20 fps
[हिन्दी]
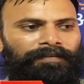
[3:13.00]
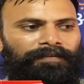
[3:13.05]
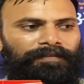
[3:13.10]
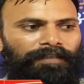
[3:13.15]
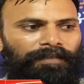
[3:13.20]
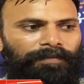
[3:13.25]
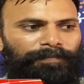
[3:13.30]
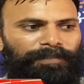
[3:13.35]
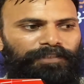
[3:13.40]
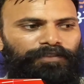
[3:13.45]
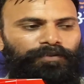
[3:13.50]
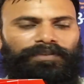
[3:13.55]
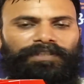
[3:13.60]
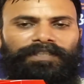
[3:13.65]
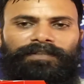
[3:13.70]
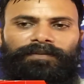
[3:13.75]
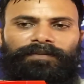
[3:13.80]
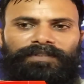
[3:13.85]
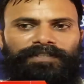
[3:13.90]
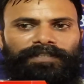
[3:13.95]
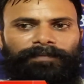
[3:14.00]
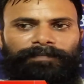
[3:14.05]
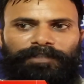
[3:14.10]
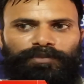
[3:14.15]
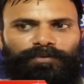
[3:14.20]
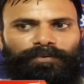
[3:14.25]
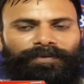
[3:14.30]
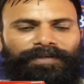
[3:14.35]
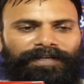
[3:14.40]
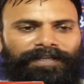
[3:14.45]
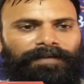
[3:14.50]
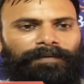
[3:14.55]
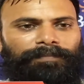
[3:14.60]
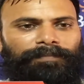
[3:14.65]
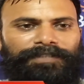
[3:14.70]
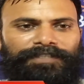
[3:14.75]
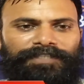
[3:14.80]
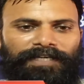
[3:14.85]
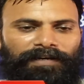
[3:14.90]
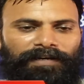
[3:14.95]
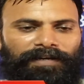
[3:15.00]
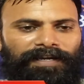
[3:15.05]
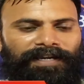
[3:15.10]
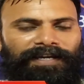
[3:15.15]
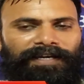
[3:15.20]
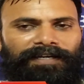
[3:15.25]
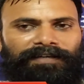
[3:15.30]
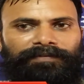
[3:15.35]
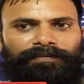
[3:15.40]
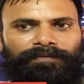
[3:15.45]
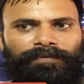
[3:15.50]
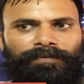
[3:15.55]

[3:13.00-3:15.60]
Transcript: दिल में जो थी उन्हें समय छोड़ने का विचार आया